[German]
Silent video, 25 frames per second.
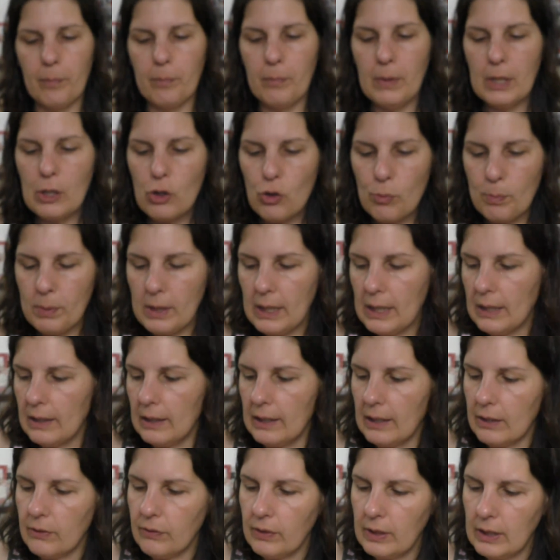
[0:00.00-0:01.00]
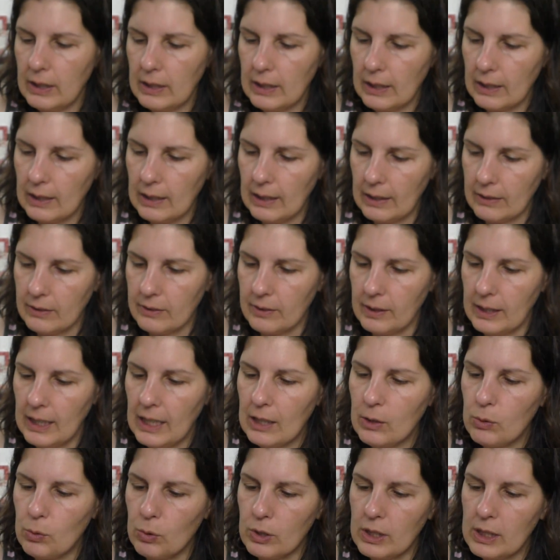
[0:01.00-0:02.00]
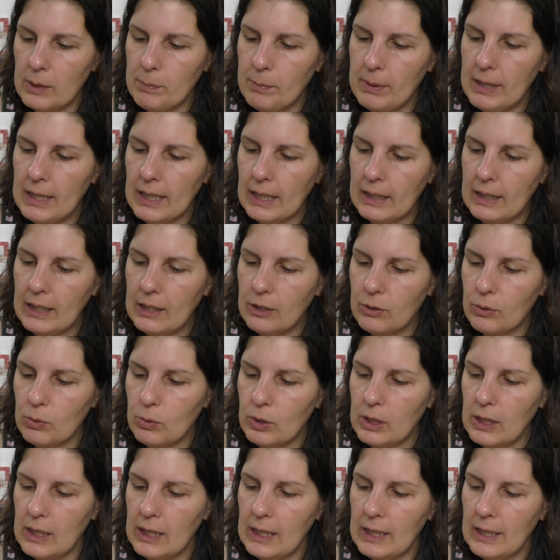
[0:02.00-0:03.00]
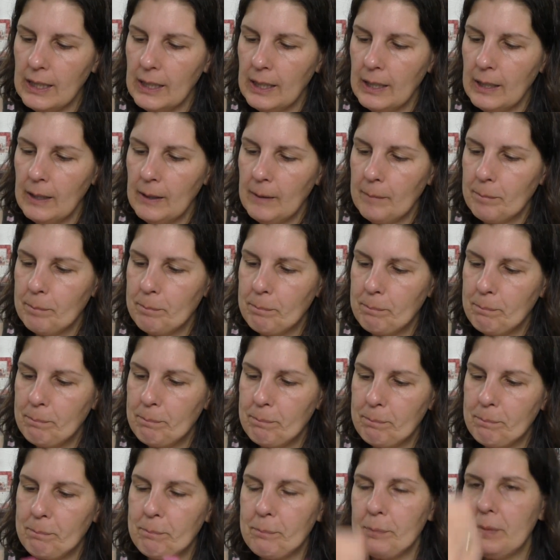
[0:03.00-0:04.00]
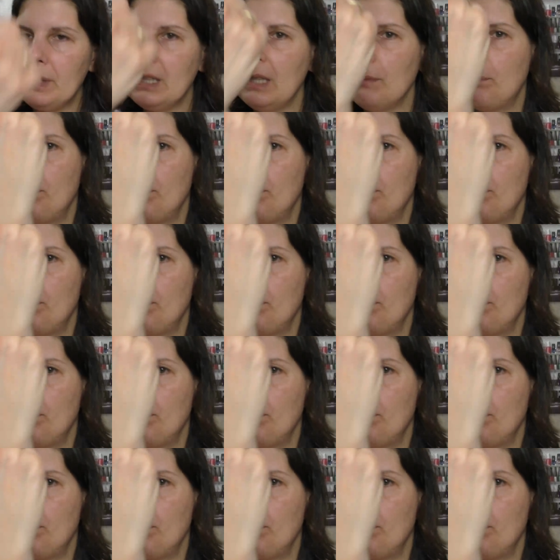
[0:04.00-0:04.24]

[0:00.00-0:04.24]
Mit Spiegel, das finde ich ja klasse. Ja gut, ich bin ja nicht so die, hm,